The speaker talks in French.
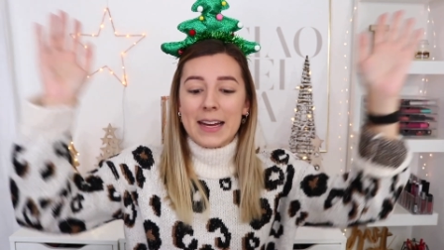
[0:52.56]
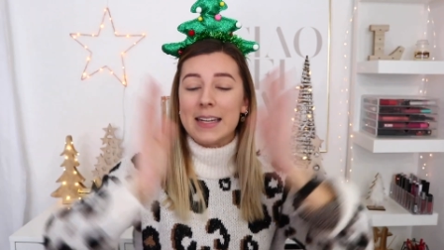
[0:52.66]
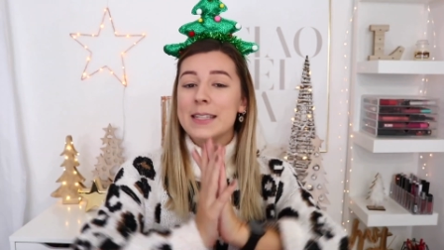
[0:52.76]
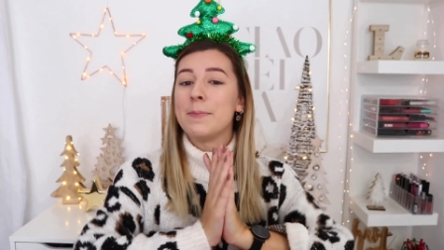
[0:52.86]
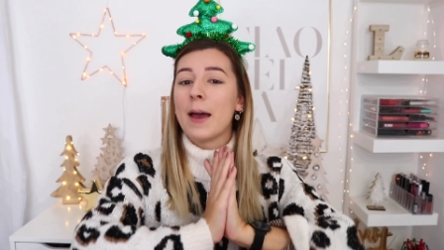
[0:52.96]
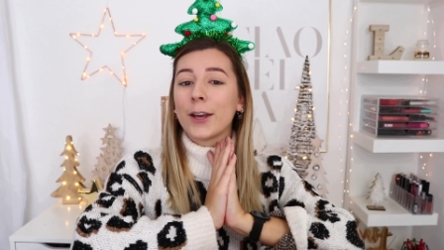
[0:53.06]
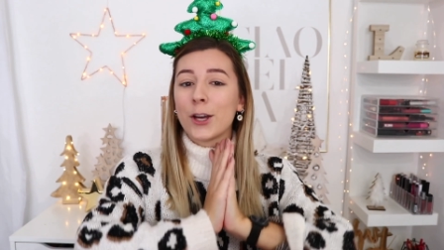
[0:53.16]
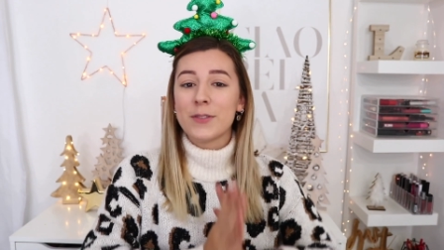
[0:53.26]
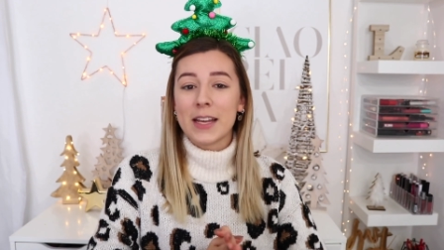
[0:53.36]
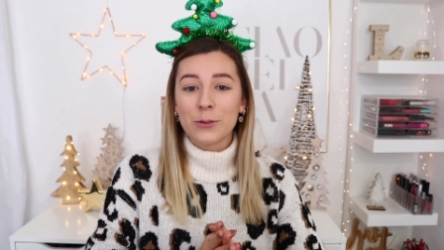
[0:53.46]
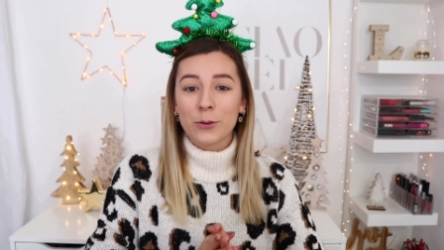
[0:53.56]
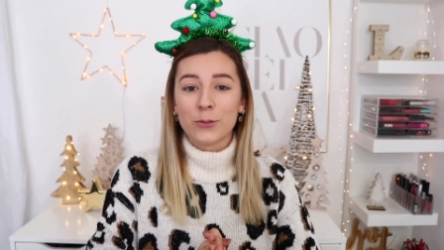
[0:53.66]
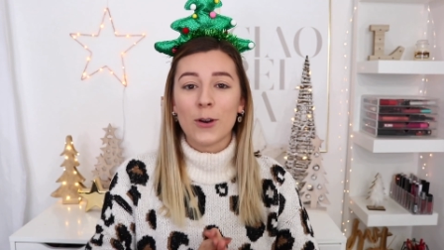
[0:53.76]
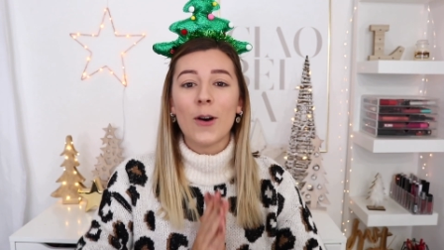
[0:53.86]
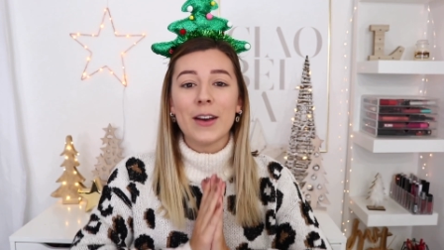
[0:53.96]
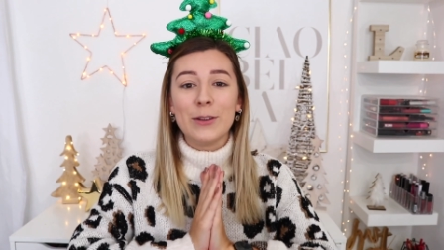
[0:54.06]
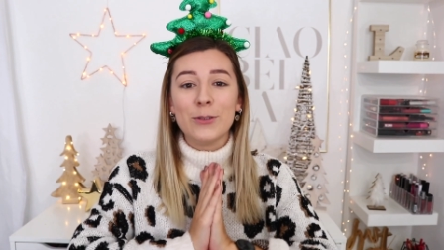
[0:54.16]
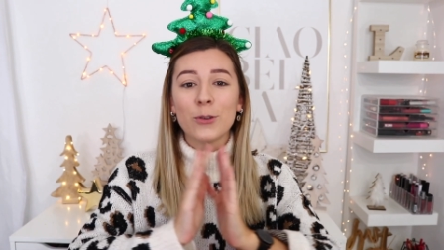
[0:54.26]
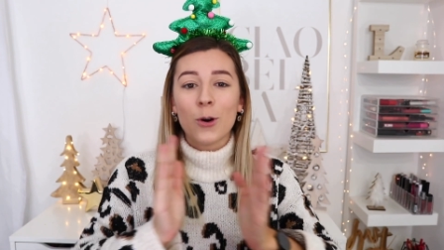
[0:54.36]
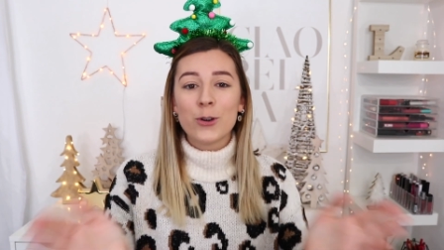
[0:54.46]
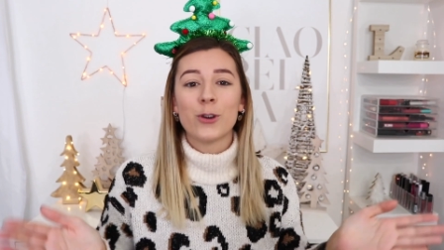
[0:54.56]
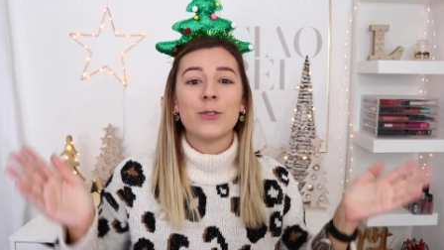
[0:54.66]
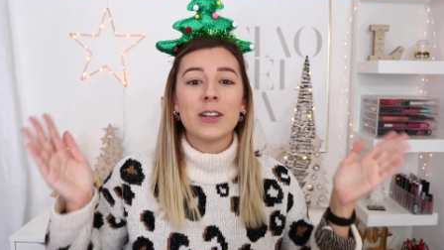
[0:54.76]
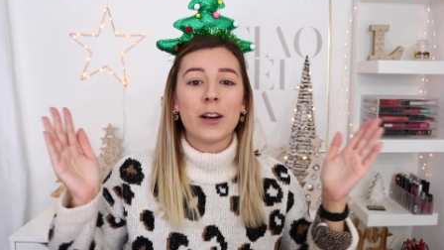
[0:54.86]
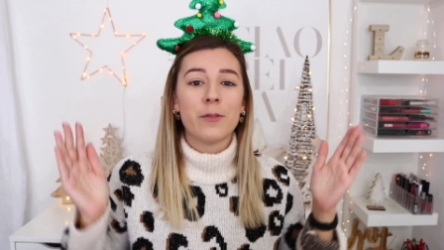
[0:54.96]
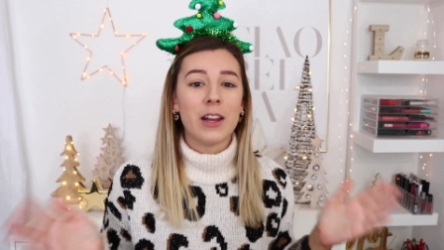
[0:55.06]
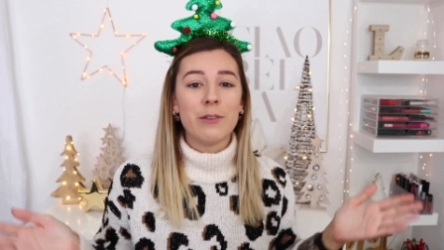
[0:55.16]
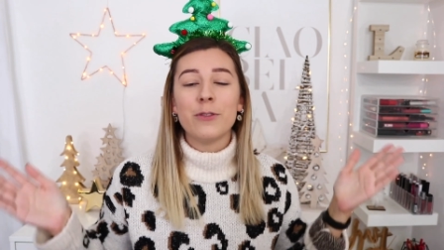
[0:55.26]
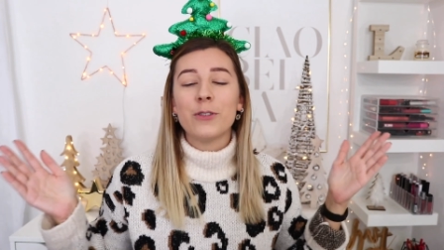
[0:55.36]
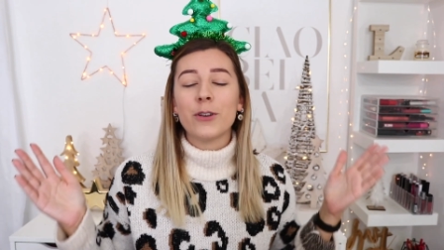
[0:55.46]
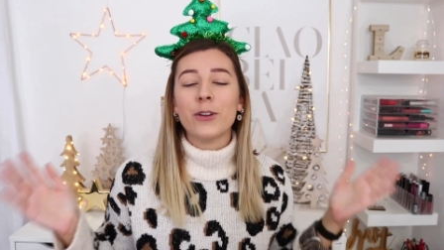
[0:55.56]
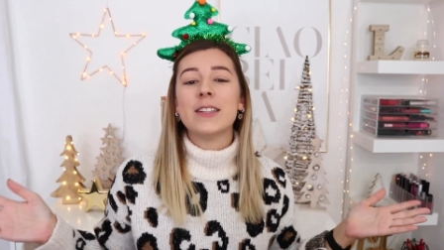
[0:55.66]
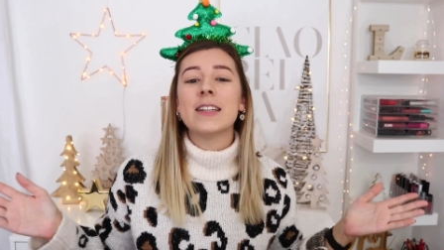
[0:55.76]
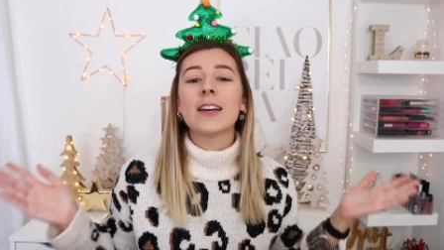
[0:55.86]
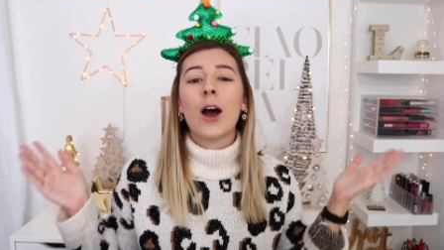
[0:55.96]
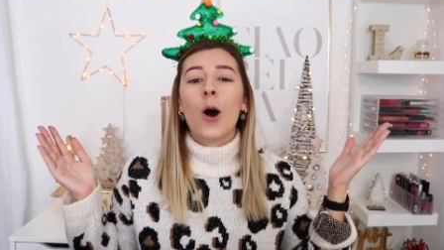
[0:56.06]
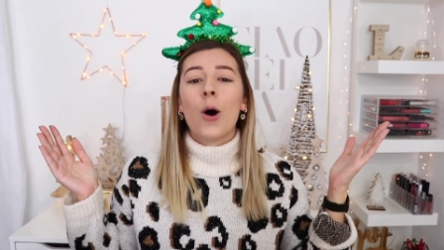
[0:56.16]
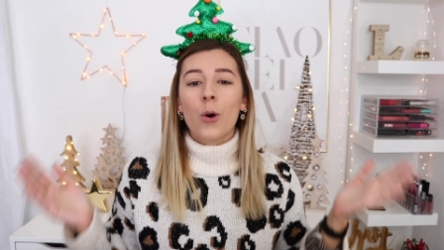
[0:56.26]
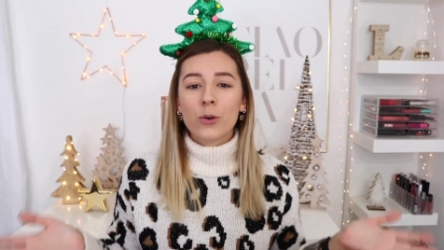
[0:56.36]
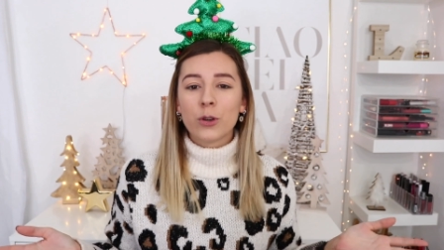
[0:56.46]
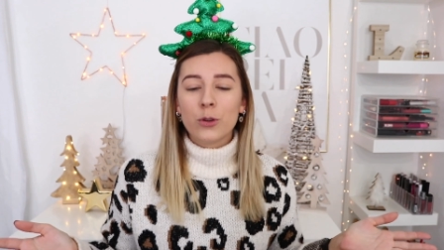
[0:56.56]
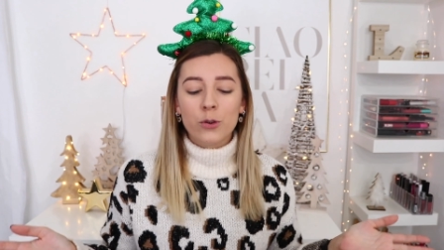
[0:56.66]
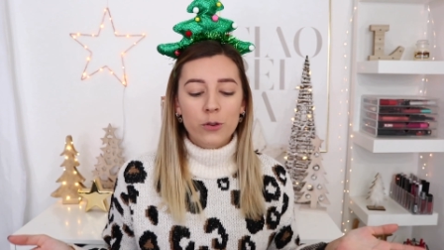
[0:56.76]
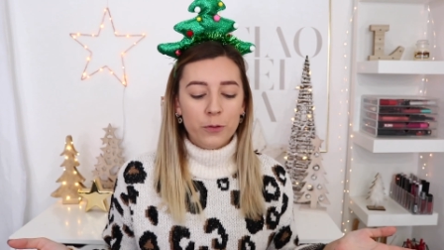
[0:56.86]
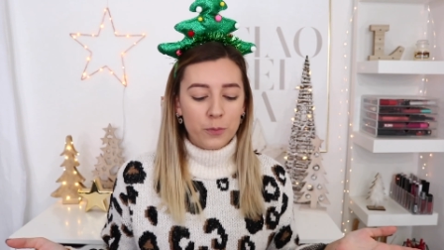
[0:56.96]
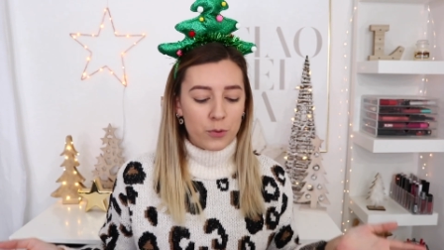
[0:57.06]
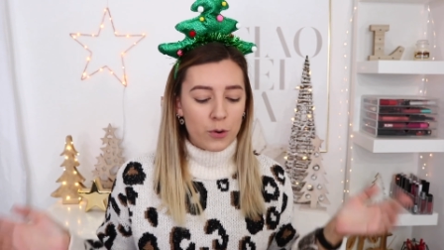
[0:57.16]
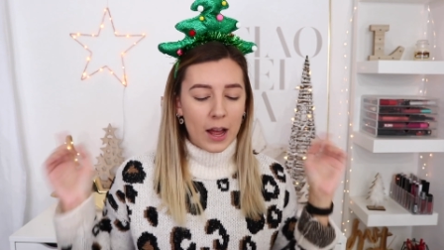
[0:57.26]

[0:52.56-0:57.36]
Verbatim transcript: J'espère que vous êtes contents et donc aujourd'hui comme vous l'avez vu dans le titre, on se retrouve pour